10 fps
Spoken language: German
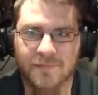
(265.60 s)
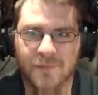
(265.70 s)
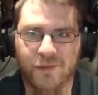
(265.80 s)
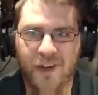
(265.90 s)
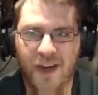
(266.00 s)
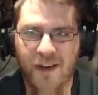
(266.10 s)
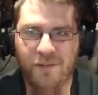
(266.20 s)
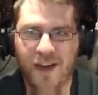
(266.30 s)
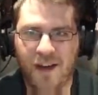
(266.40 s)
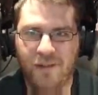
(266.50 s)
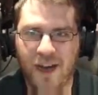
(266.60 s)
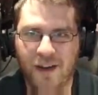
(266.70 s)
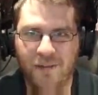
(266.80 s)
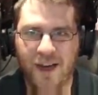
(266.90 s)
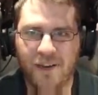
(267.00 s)
Fahr, fahr, fahr, fahr,
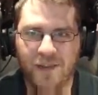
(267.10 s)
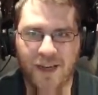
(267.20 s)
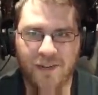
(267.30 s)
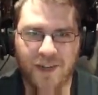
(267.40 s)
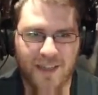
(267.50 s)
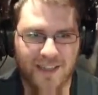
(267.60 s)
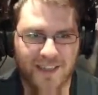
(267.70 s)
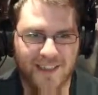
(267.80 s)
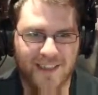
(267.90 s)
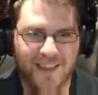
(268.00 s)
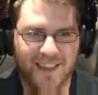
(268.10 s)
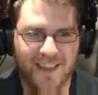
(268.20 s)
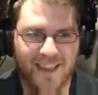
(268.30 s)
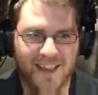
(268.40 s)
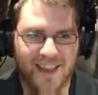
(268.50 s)
fahr, fahr. Ja, fahr. ich
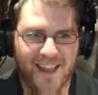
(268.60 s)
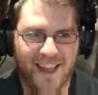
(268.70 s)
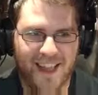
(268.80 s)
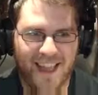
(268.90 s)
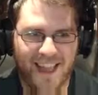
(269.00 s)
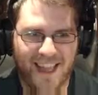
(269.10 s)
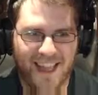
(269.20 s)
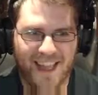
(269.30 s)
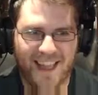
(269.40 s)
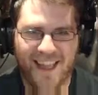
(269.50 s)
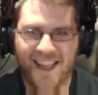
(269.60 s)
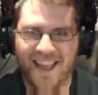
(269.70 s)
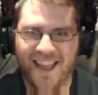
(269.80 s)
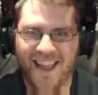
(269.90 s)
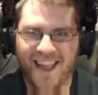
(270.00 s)
fahr doch, meine Güte,
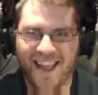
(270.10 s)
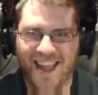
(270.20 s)
ey.